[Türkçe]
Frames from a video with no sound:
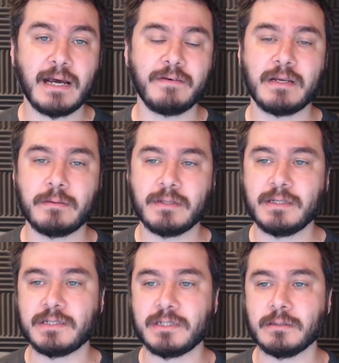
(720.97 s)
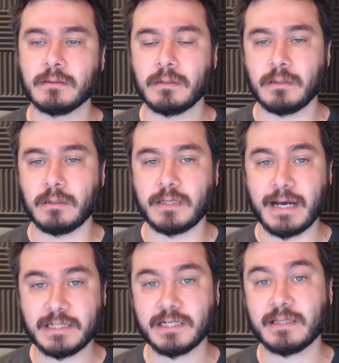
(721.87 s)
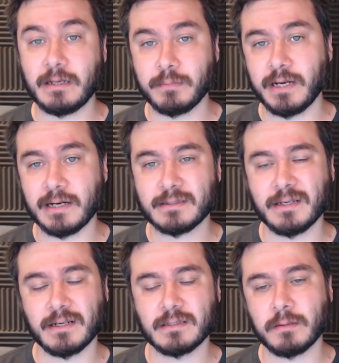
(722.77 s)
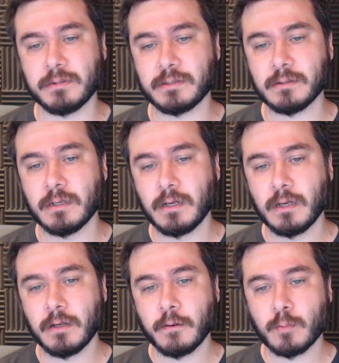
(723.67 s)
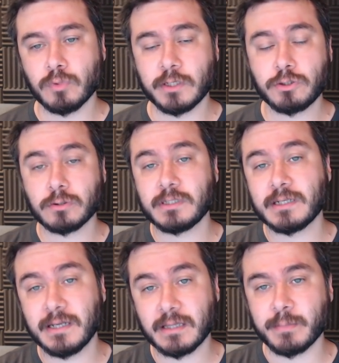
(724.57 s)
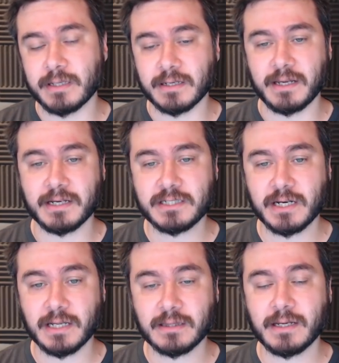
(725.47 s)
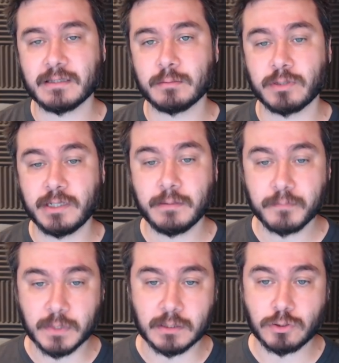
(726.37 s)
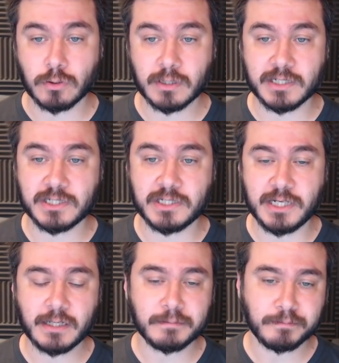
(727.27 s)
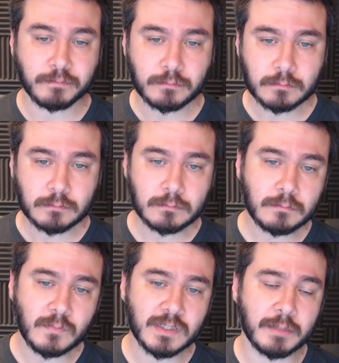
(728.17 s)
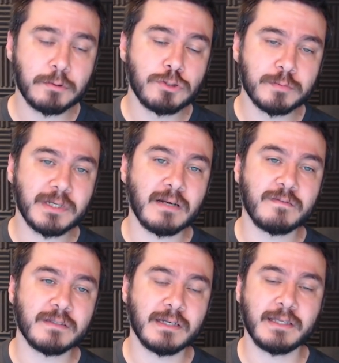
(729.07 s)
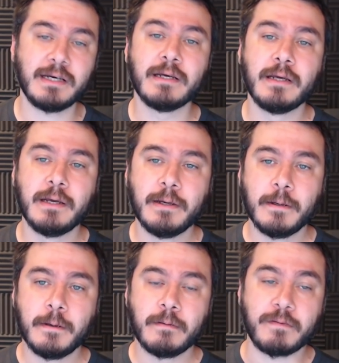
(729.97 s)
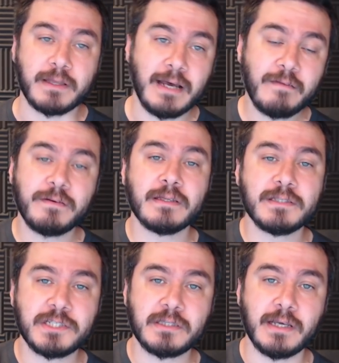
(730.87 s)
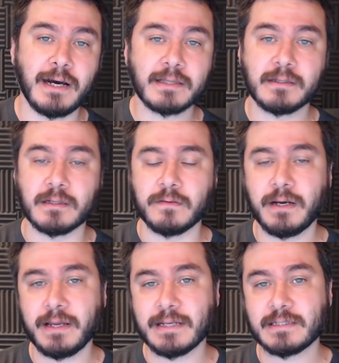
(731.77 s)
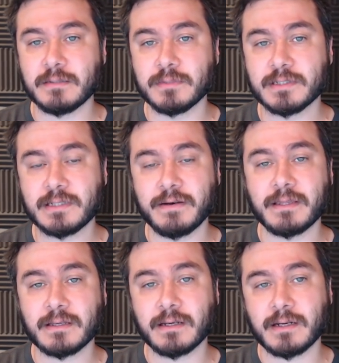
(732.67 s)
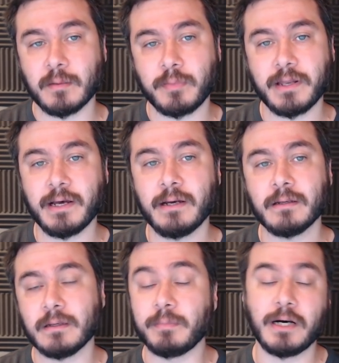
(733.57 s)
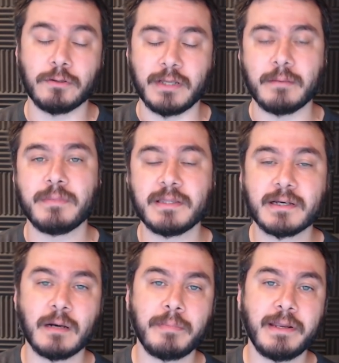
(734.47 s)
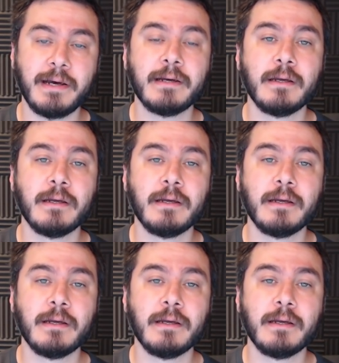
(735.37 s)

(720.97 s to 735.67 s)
verebildiği için e, gerçekten bir artı yaratabilir. Buna çok dikkat etmeleri gerekecek. Atlanta burayı e, çok kaşıyacak. Tabii hücum tarafında da Philadelphia'nın ciddi artıları var. Yani Simmons evet Capella pardon Embiid'i Capella